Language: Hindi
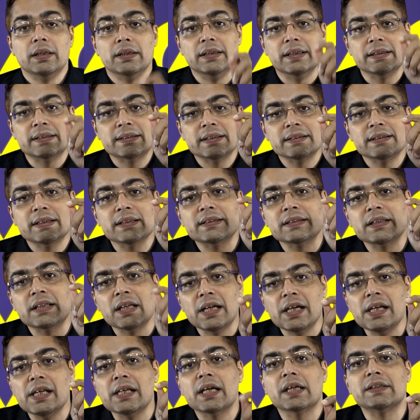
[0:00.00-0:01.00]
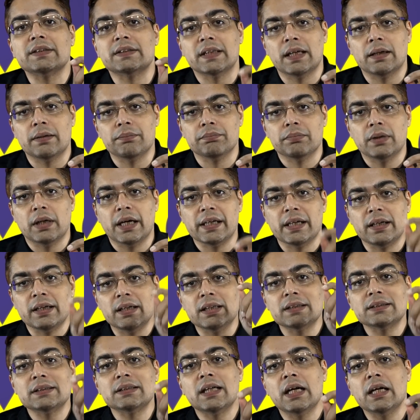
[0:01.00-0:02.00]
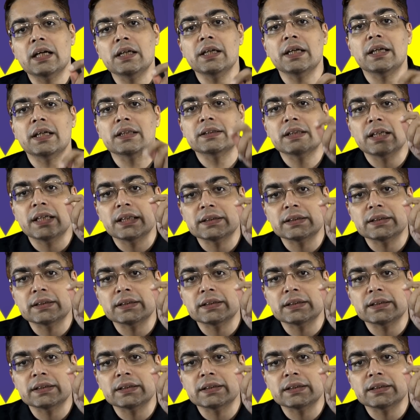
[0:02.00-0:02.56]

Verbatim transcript: दिस इज अ स्क्रीनिंग एग्जाम आई अंडरस्टैंड इट इज एन